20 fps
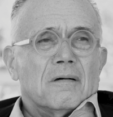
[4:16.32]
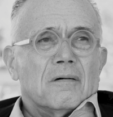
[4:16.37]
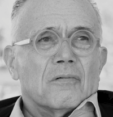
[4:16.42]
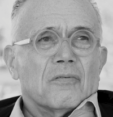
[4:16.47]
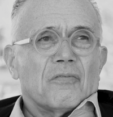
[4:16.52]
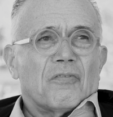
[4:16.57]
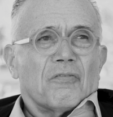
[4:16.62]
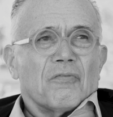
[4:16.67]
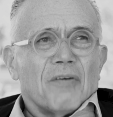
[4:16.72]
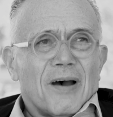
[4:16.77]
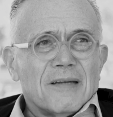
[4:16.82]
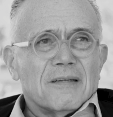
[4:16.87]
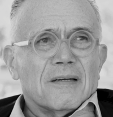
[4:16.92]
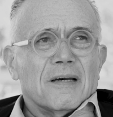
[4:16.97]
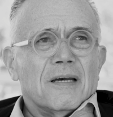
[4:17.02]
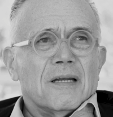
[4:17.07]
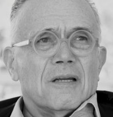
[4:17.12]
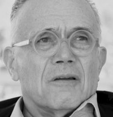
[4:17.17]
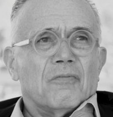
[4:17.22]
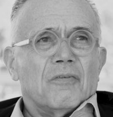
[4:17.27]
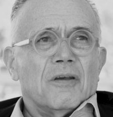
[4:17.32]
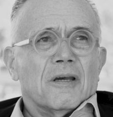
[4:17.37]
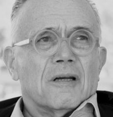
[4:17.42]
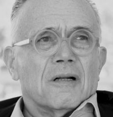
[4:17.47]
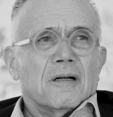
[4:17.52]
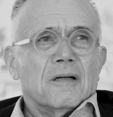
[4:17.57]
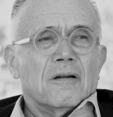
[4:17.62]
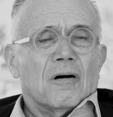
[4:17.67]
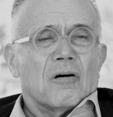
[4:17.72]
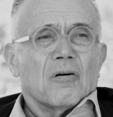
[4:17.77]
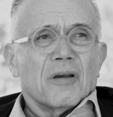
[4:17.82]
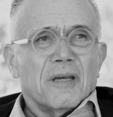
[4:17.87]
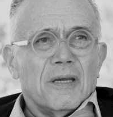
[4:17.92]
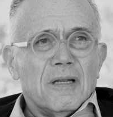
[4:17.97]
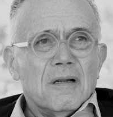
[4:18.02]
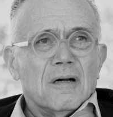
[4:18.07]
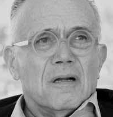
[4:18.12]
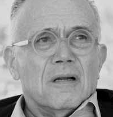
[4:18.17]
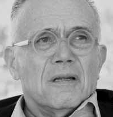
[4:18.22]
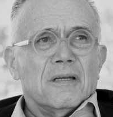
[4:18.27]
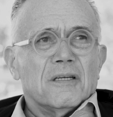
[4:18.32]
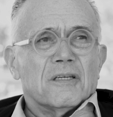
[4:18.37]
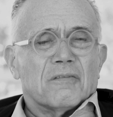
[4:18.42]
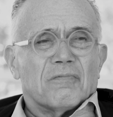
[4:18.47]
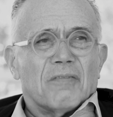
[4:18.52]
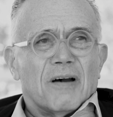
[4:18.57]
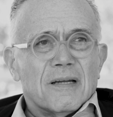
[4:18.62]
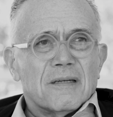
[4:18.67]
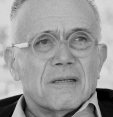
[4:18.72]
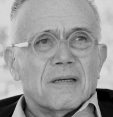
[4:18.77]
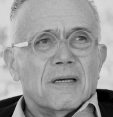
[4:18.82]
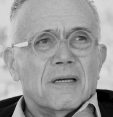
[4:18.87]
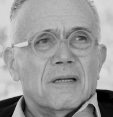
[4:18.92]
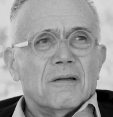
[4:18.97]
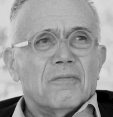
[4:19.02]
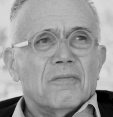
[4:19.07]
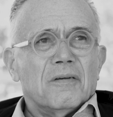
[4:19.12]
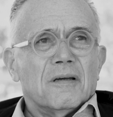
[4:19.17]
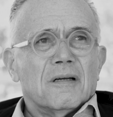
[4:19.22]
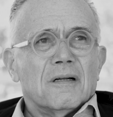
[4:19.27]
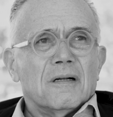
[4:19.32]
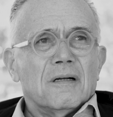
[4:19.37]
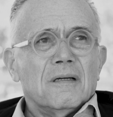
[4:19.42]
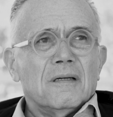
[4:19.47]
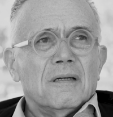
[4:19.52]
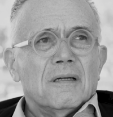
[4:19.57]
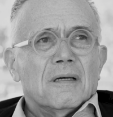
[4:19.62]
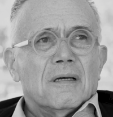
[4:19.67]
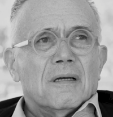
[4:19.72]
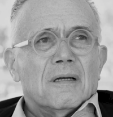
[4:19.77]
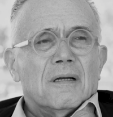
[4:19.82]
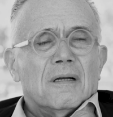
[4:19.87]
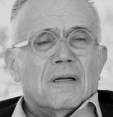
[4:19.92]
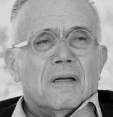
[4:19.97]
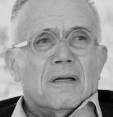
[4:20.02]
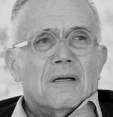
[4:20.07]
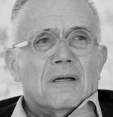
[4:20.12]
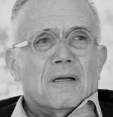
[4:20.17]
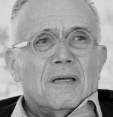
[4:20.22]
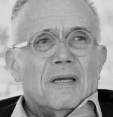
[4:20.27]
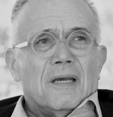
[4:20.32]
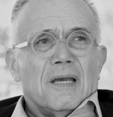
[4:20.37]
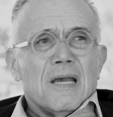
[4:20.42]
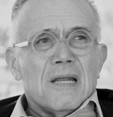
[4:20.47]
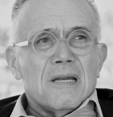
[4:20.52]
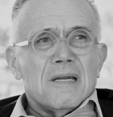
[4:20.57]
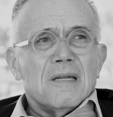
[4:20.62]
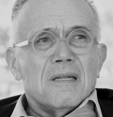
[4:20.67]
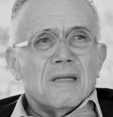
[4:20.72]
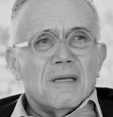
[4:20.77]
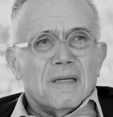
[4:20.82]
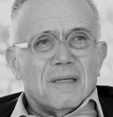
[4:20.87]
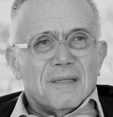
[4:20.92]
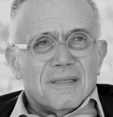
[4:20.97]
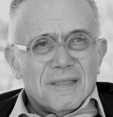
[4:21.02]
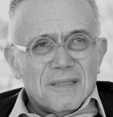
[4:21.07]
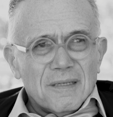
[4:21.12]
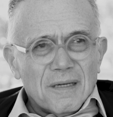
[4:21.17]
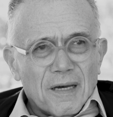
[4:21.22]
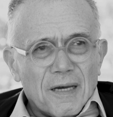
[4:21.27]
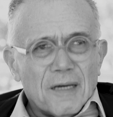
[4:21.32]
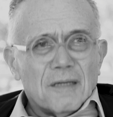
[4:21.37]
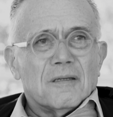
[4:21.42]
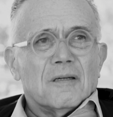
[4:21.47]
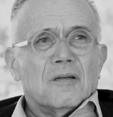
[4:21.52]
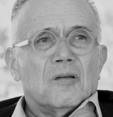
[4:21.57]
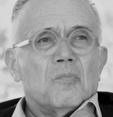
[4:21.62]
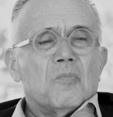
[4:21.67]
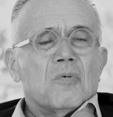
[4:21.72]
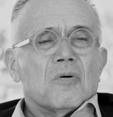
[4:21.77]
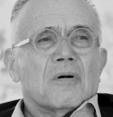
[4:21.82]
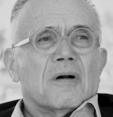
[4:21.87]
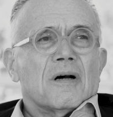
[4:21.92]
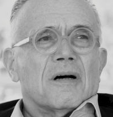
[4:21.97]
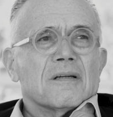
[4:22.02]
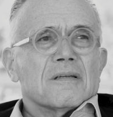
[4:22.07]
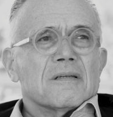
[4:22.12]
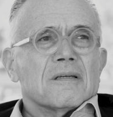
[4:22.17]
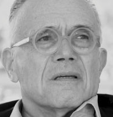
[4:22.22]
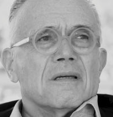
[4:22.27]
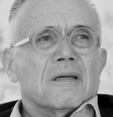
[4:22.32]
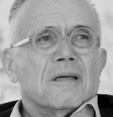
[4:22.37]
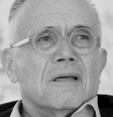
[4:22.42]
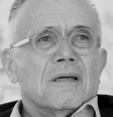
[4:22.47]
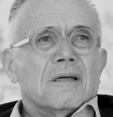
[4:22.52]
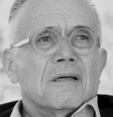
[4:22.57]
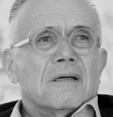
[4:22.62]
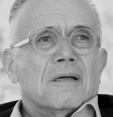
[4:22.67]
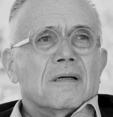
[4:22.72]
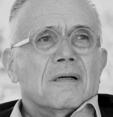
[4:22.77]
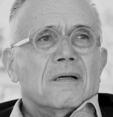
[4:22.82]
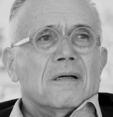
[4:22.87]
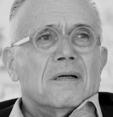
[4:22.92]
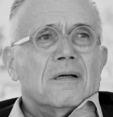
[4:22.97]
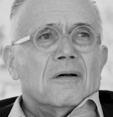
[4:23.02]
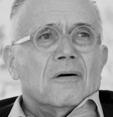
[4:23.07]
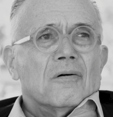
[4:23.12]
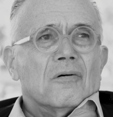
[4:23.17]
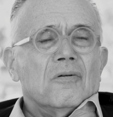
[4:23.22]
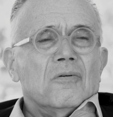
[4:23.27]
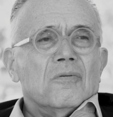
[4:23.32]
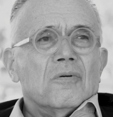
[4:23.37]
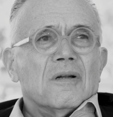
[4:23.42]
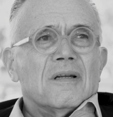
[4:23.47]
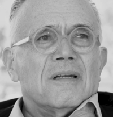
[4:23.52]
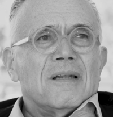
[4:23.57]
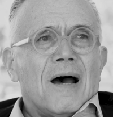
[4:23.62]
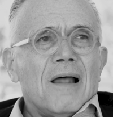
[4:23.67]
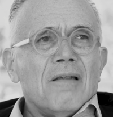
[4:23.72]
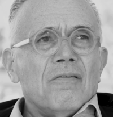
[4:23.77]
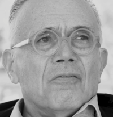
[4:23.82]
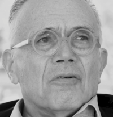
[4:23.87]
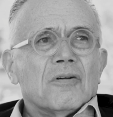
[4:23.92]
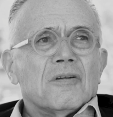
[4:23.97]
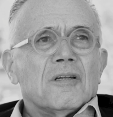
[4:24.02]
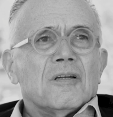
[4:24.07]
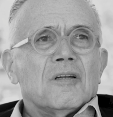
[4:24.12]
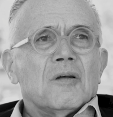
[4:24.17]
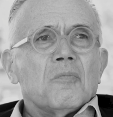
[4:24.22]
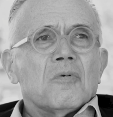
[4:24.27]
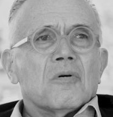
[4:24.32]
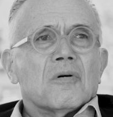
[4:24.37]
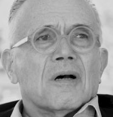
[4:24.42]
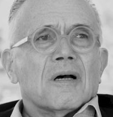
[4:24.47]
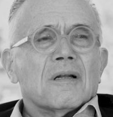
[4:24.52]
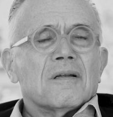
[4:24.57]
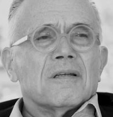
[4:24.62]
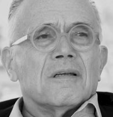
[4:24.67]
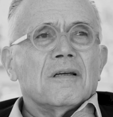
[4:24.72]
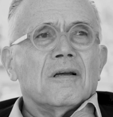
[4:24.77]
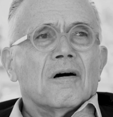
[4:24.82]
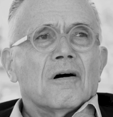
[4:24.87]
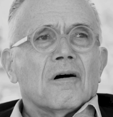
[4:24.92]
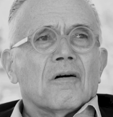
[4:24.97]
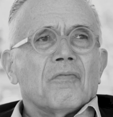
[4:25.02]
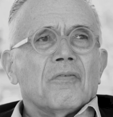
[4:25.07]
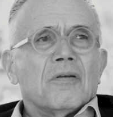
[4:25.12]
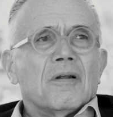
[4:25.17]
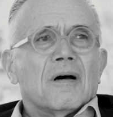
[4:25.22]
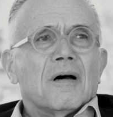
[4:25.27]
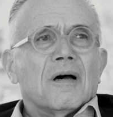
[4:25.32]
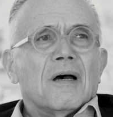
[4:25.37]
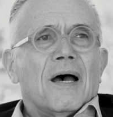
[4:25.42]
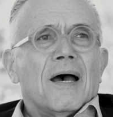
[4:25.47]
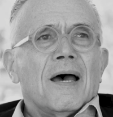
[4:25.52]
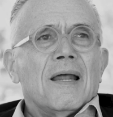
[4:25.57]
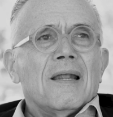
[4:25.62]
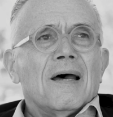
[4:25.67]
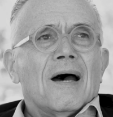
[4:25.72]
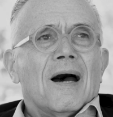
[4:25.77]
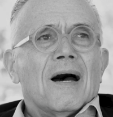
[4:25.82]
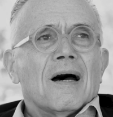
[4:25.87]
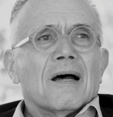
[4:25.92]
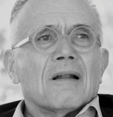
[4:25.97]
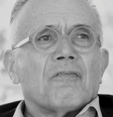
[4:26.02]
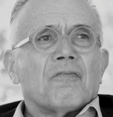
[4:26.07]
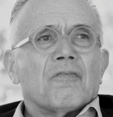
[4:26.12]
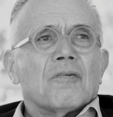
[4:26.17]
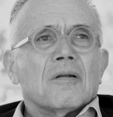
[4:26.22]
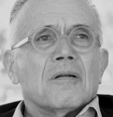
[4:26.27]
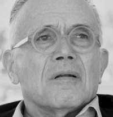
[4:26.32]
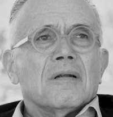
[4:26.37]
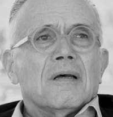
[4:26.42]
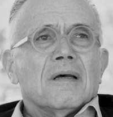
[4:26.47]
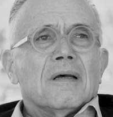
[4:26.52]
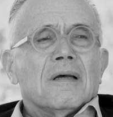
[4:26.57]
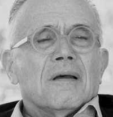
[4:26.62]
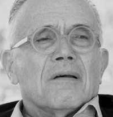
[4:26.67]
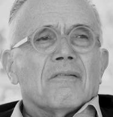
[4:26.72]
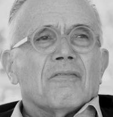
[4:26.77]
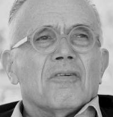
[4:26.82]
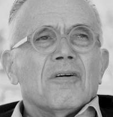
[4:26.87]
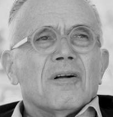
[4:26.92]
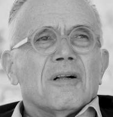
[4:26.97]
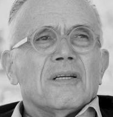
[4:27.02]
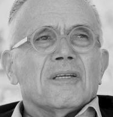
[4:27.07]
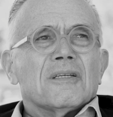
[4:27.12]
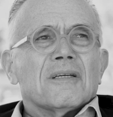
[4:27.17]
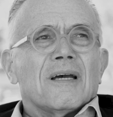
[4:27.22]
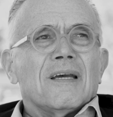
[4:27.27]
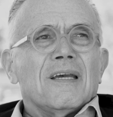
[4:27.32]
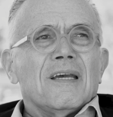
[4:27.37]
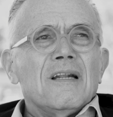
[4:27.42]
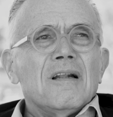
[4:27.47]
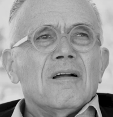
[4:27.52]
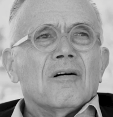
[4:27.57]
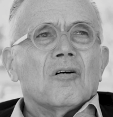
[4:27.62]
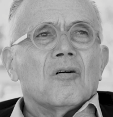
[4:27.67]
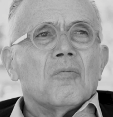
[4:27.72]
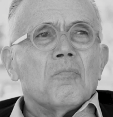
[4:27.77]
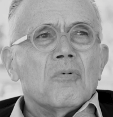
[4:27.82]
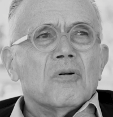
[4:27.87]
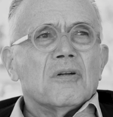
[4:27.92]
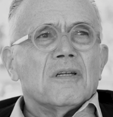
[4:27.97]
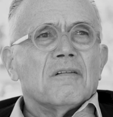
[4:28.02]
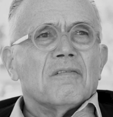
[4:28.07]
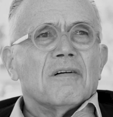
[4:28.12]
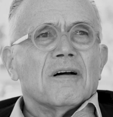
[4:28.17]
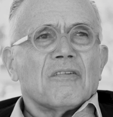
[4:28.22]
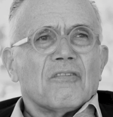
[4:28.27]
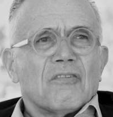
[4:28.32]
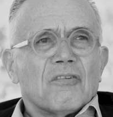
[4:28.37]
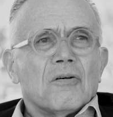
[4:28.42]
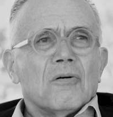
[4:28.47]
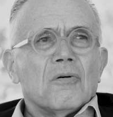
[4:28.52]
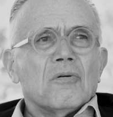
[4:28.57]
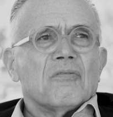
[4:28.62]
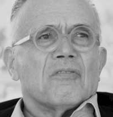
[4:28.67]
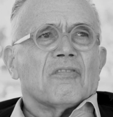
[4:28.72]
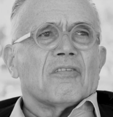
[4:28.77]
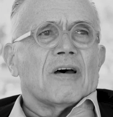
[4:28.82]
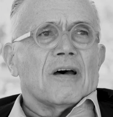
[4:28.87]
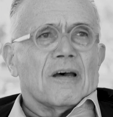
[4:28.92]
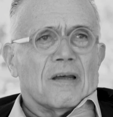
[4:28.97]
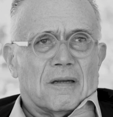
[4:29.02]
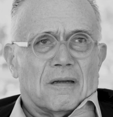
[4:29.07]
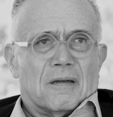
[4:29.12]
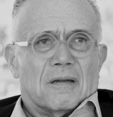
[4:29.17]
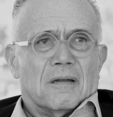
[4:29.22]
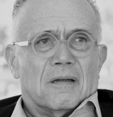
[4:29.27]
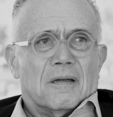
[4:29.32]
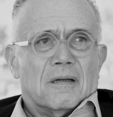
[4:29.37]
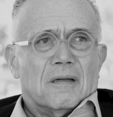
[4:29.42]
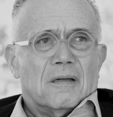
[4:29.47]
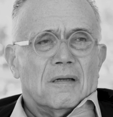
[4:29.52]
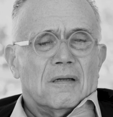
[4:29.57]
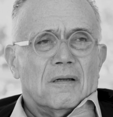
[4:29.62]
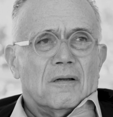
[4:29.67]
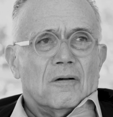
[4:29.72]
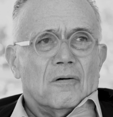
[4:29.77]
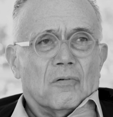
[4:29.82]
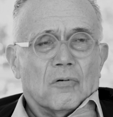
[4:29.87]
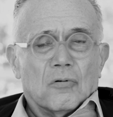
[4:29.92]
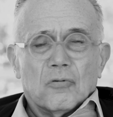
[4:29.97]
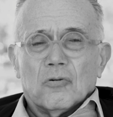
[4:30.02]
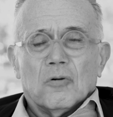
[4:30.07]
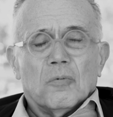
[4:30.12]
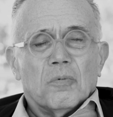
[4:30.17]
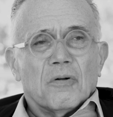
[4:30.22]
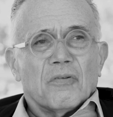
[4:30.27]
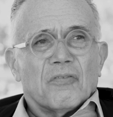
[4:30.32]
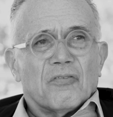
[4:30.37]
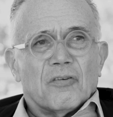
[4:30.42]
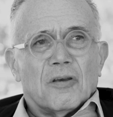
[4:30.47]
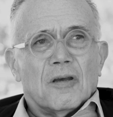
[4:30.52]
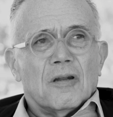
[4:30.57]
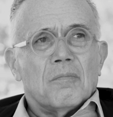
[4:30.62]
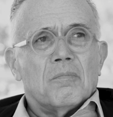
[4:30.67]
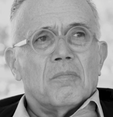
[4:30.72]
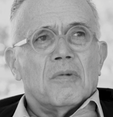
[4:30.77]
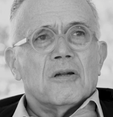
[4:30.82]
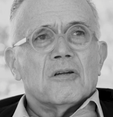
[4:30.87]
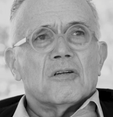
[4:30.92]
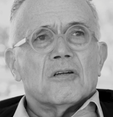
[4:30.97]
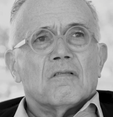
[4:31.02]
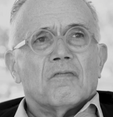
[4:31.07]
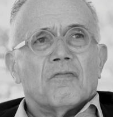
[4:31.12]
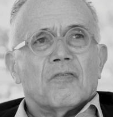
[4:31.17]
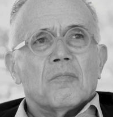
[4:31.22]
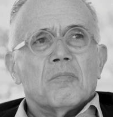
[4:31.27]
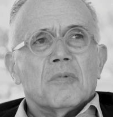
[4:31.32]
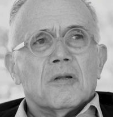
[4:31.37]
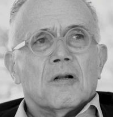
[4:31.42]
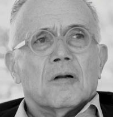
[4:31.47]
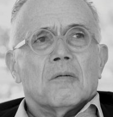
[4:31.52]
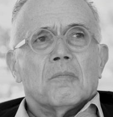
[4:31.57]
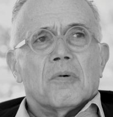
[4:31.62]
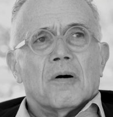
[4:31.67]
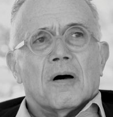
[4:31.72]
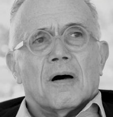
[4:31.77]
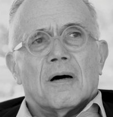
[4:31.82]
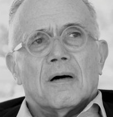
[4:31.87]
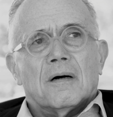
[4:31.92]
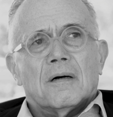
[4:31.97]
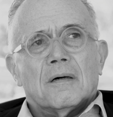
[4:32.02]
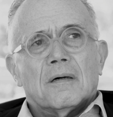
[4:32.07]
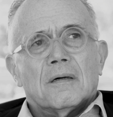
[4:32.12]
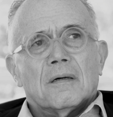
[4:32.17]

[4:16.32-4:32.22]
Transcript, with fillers: uns weiterentwickeln, auch innerlich weiterentwickeln, in die direkte Demokratie. Und nur dann wird die Demokratie auch wieder eine Art von wirklicher innerer Motivation sein und übrigens jedem Menschen vermittelbar.